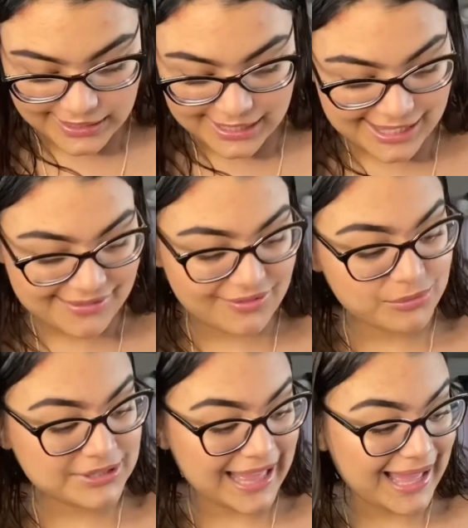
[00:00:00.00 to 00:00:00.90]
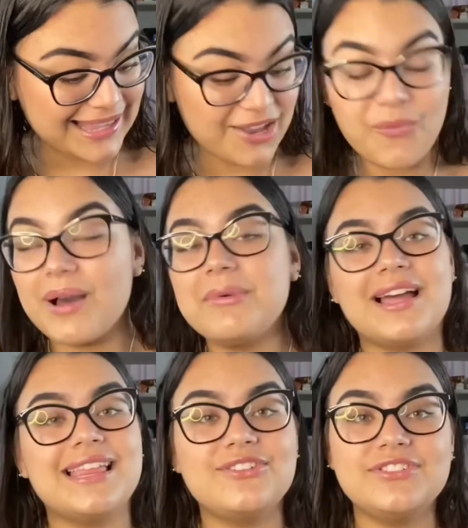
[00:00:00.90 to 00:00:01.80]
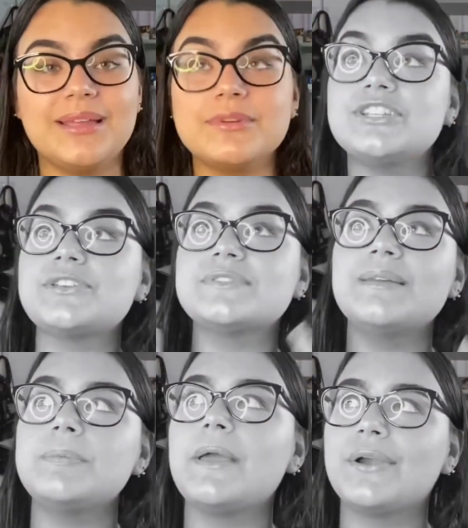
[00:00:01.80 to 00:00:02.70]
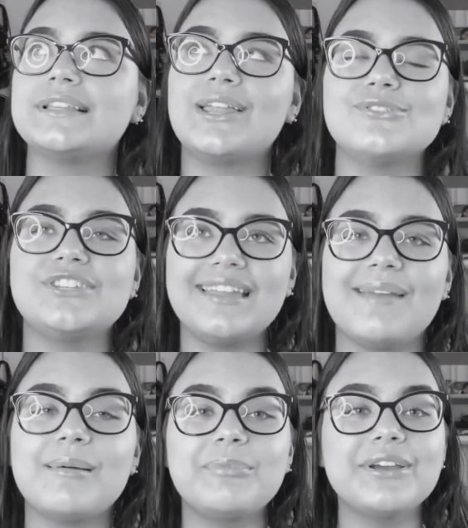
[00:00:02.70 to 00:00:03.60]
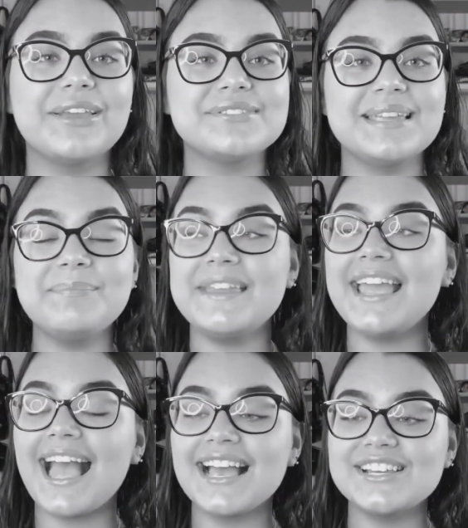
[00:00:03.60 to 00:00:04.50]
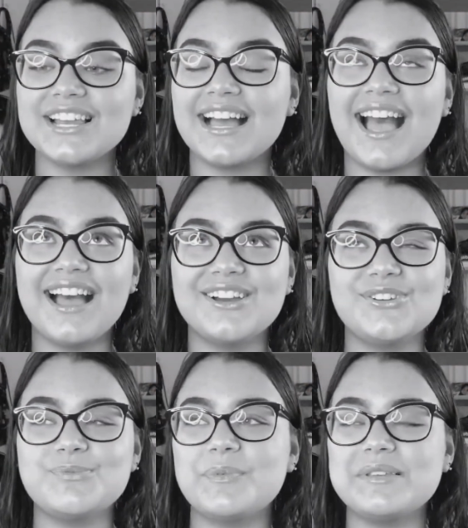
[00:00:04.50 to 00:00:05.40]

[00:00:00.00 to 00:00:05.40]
E vamos lá, que eu amo caderno de tema, gente. Eu sempre pego caderno de tema porque eu sempre arranjo, tipo, uma